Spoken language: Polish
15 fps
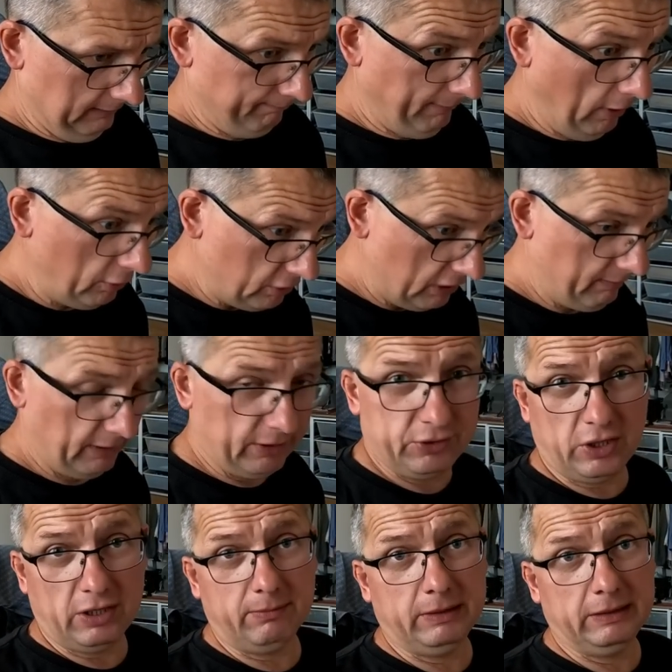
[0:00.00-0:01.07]
Może
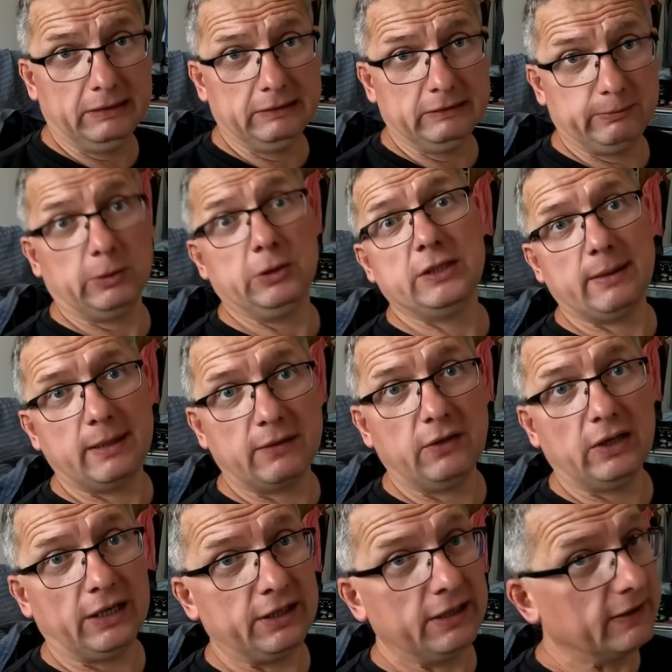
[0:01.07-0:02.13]
będziemy w poniedziałek w
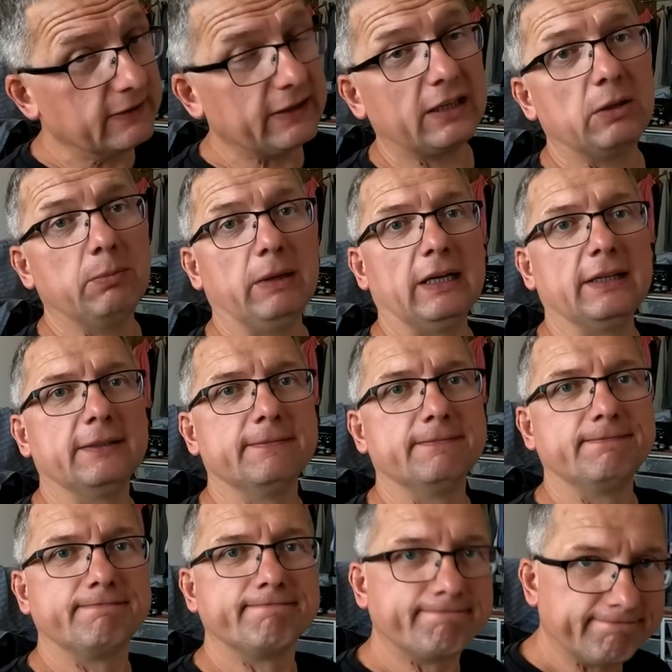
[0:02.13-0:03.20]
Iranie. Jest taki plan.
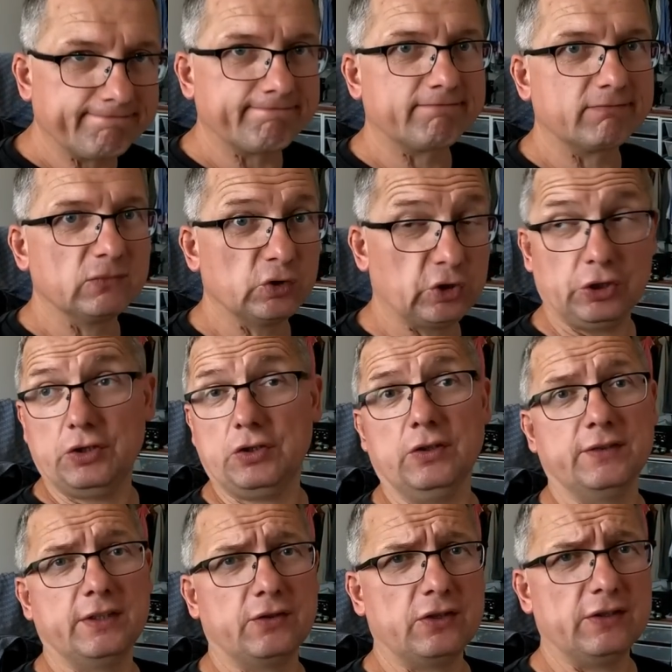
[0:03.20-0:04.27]

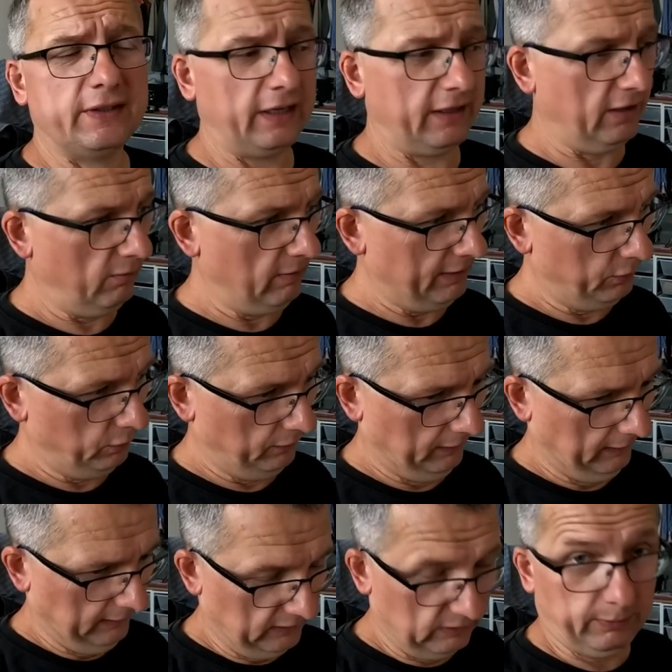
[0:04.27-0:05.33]
3300 km
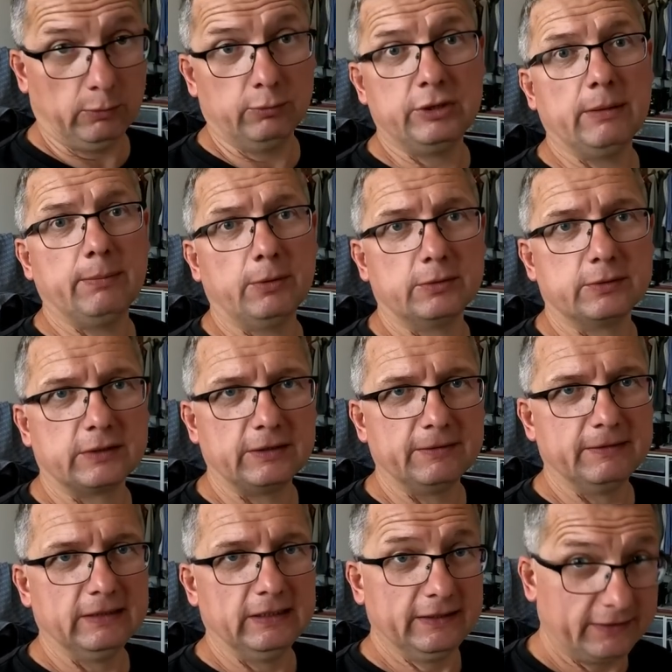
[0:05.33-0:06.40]
z południa Polski,
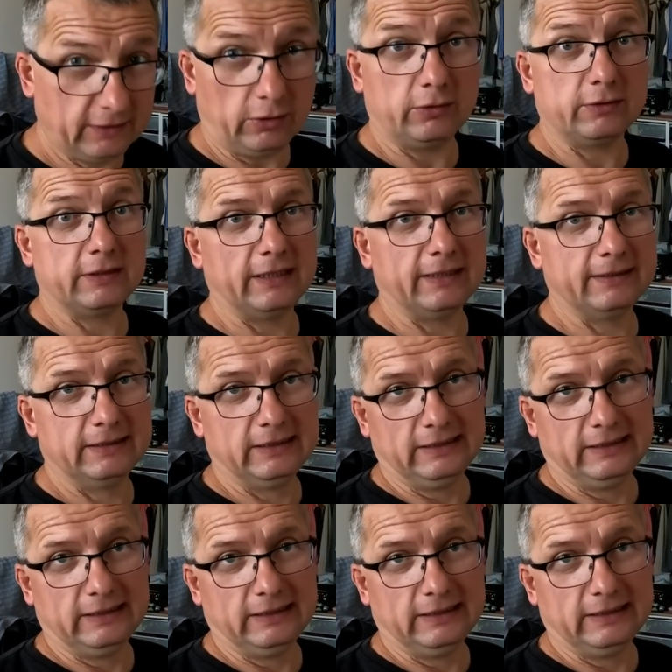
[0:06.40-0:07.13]
z Krosna.